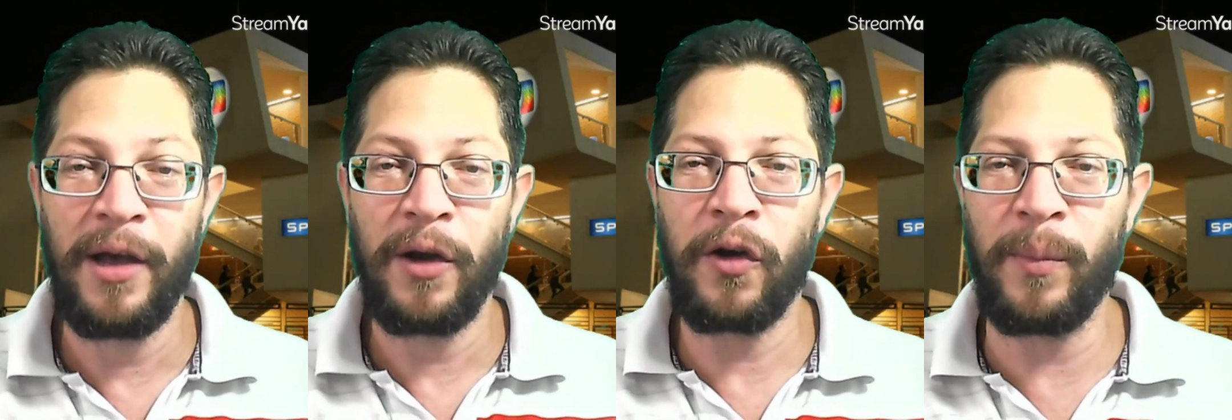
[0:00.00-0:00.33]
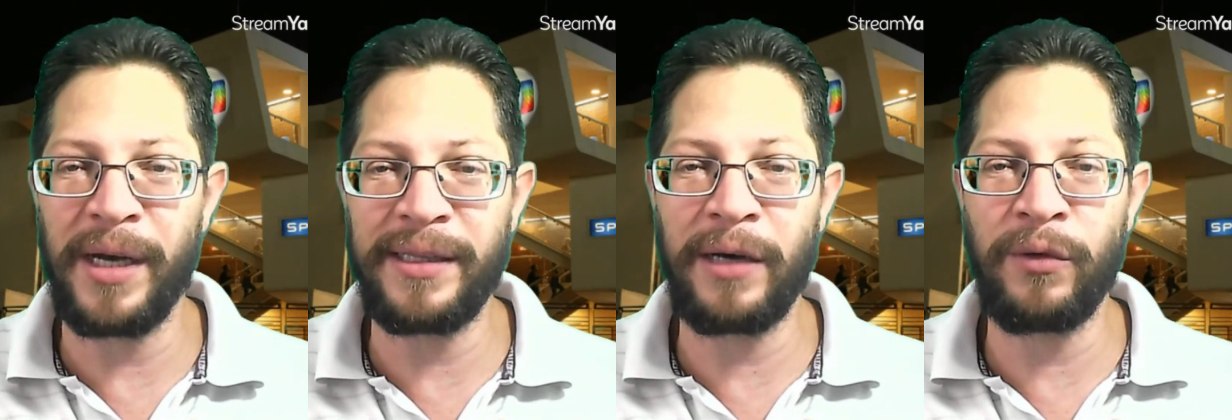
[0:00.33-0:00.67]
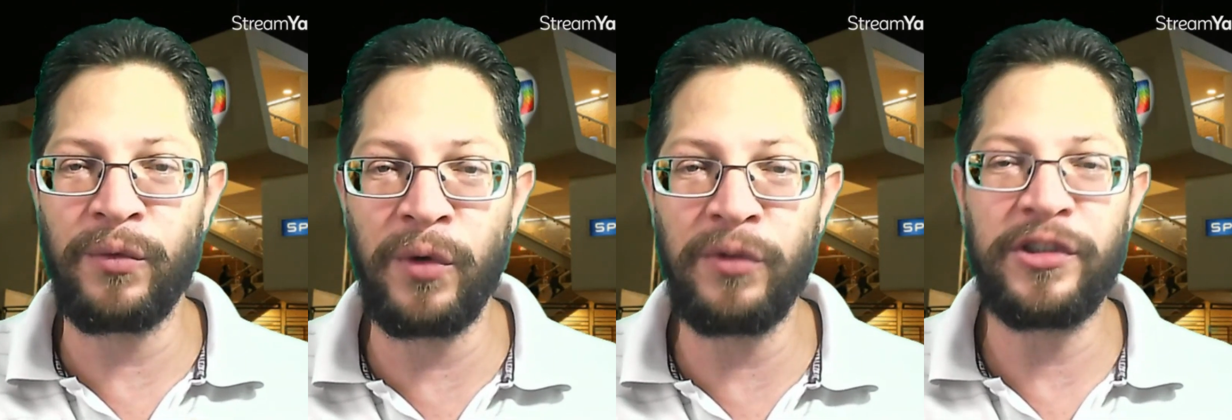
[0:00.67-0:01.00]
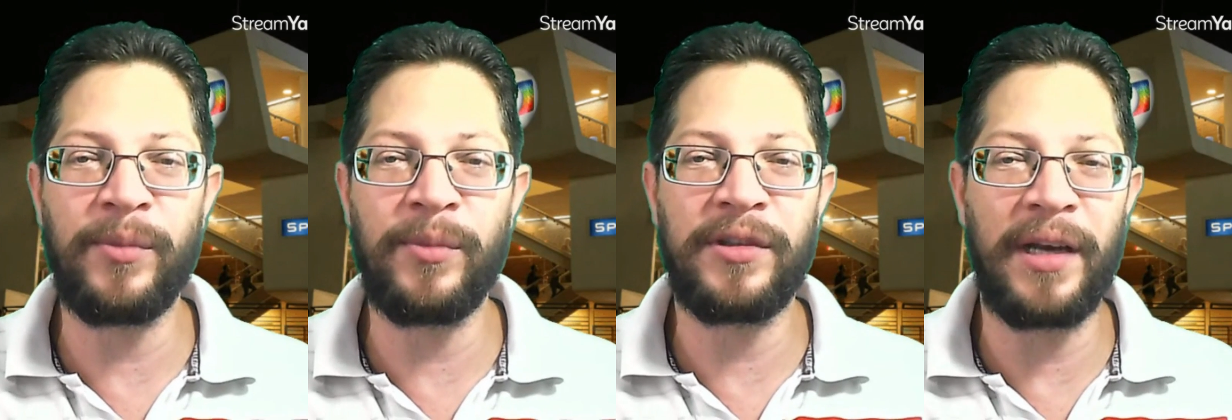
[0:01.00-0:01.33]
comanda o
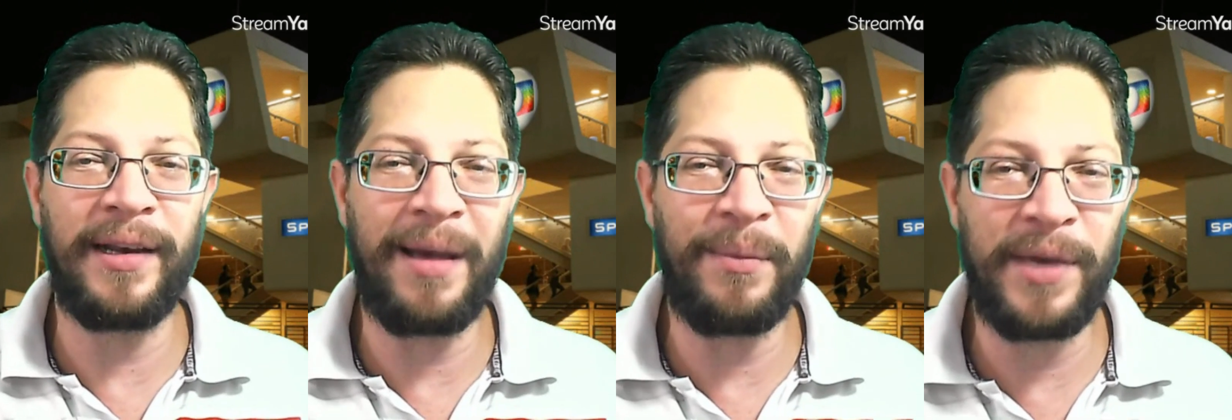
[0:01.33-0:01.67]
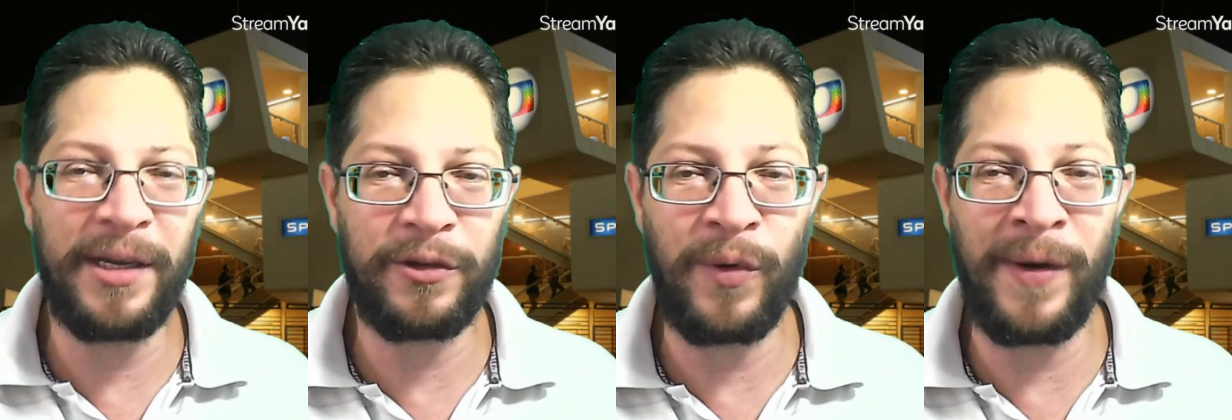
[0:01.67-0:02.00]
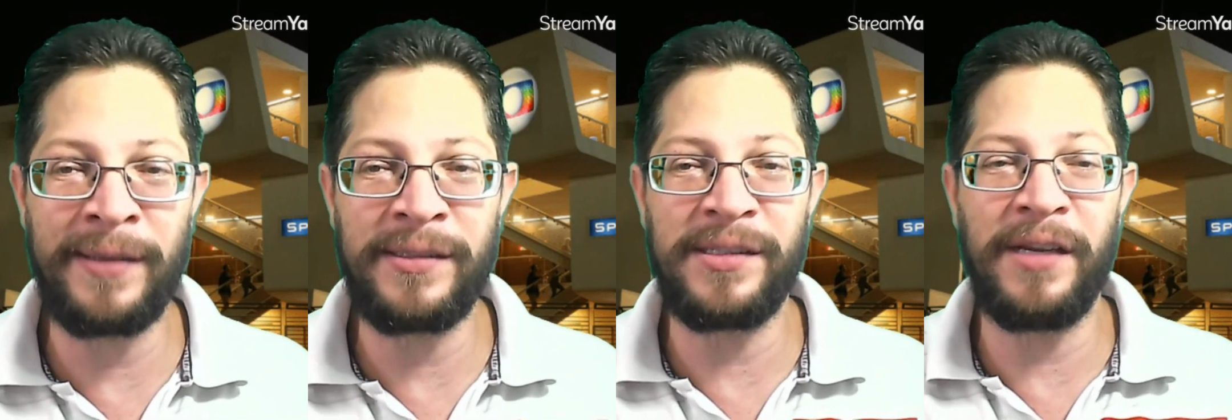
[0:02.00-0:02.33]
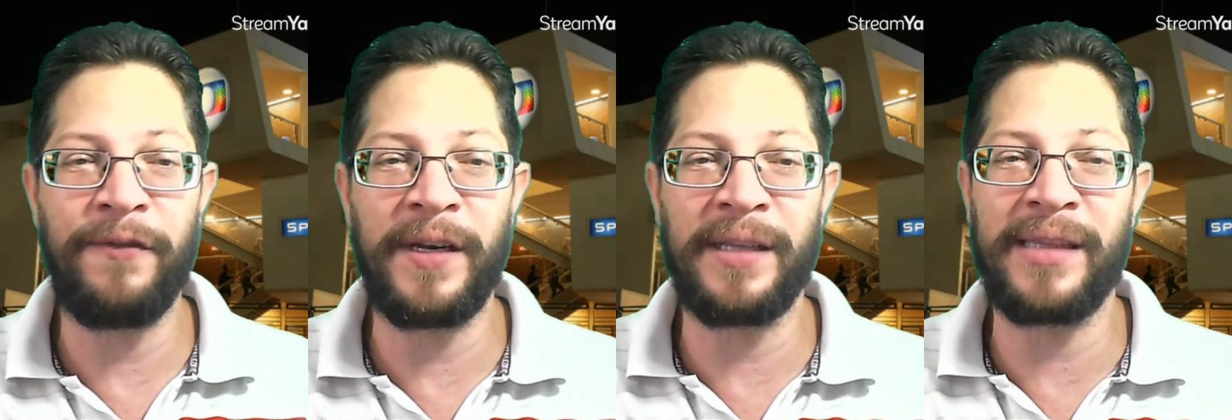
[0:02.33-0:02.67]
último treinamento antes de
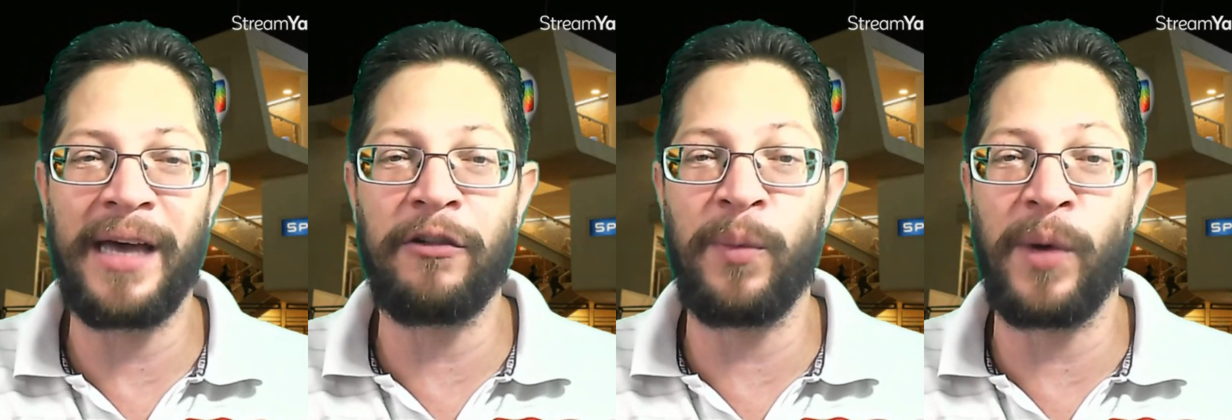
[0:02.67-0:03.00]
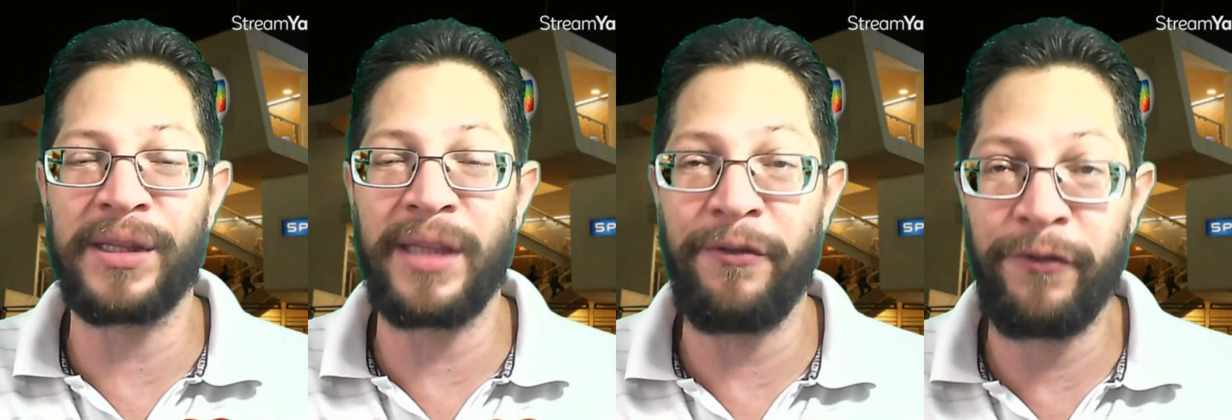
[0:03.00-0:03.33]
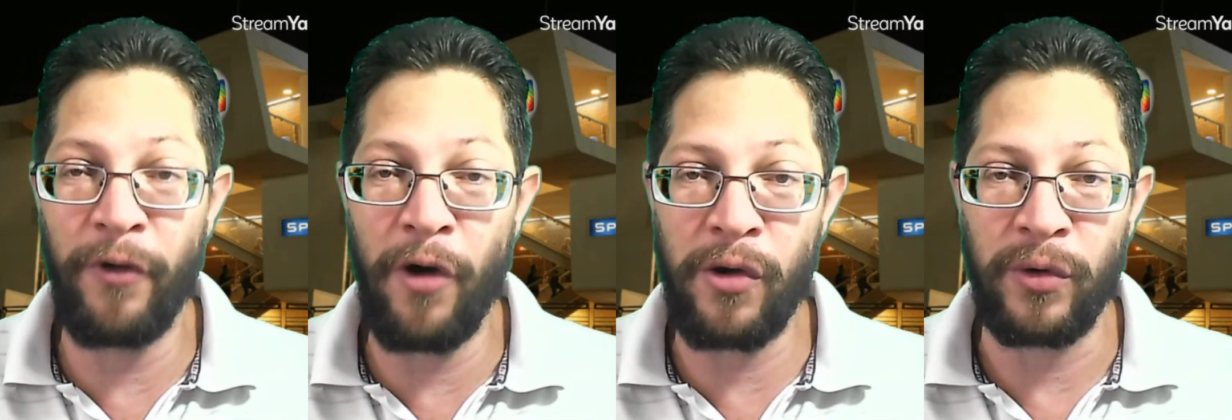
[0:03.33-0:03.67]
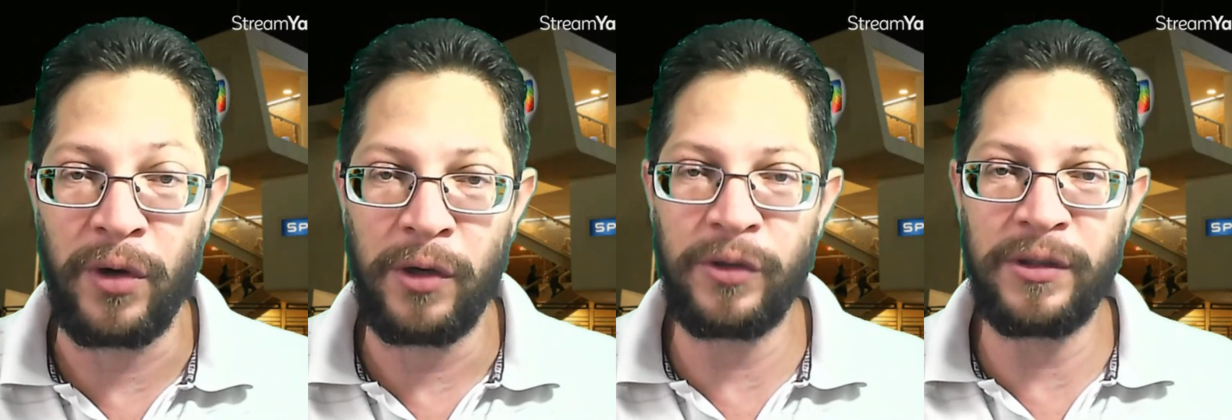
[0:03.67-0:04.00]
enfrentar o
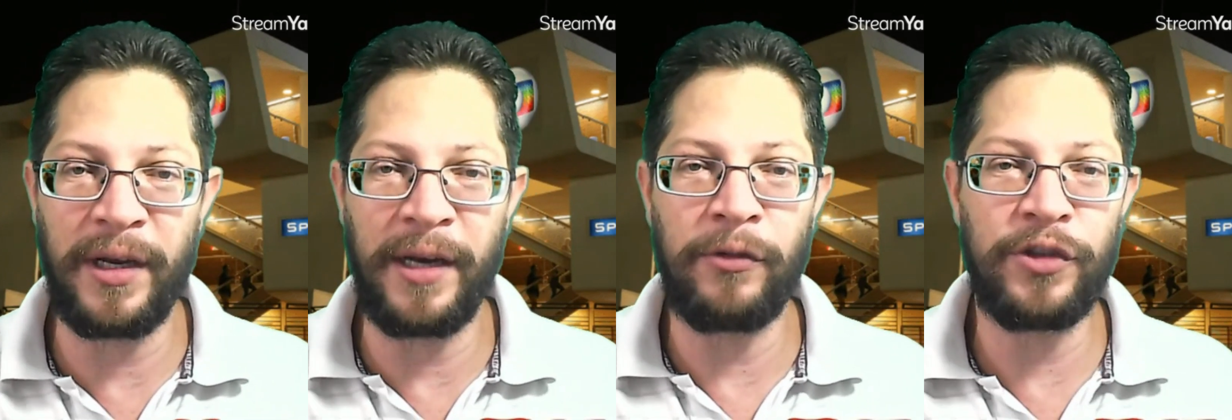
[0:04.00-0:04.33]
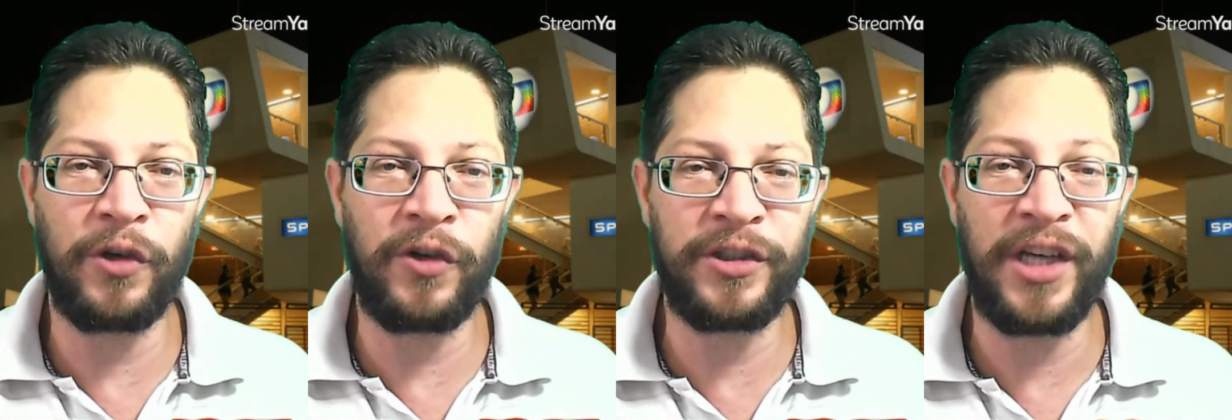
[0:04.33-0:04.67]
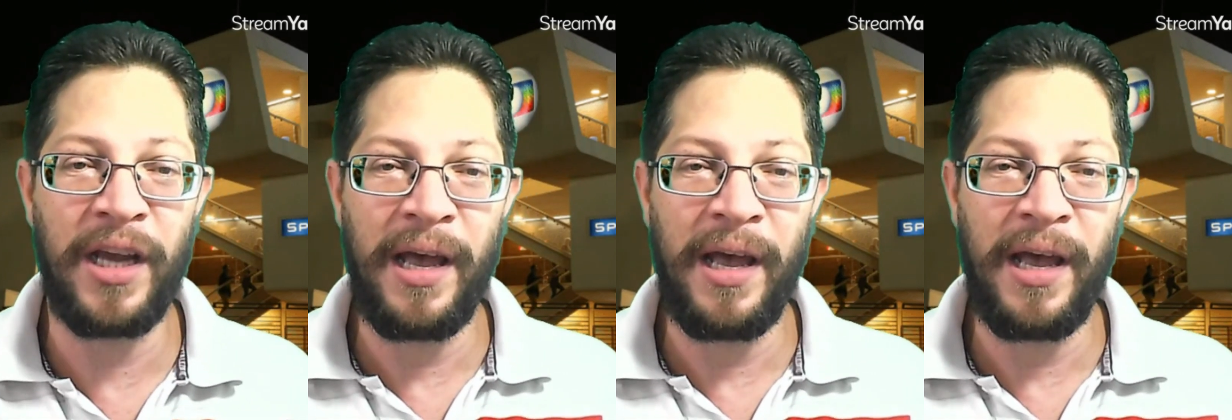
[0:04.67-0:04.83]
Botafogo. O treino de hoje